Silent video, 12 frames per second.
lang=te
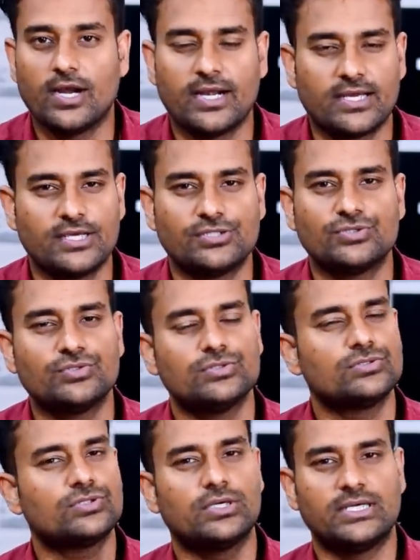అడగచ్చు
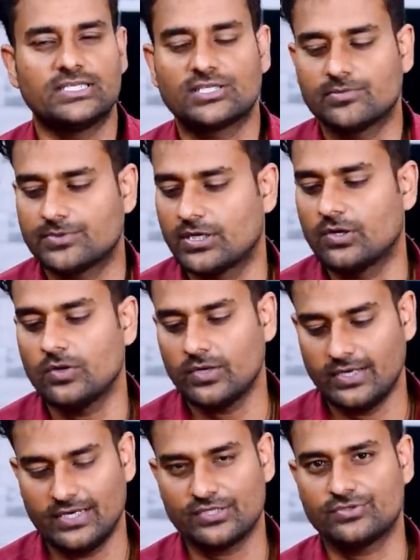సో డిస్క్రిప్షన్లో
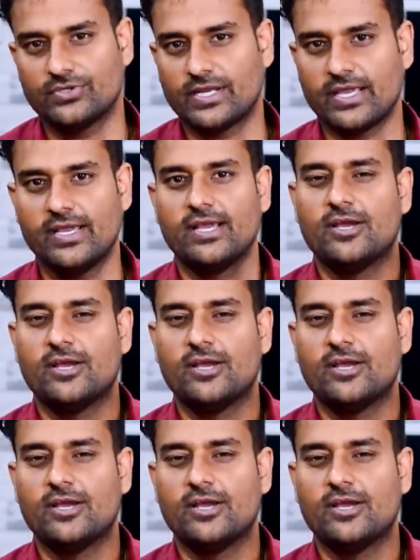లింక్స్ ఉంటాయి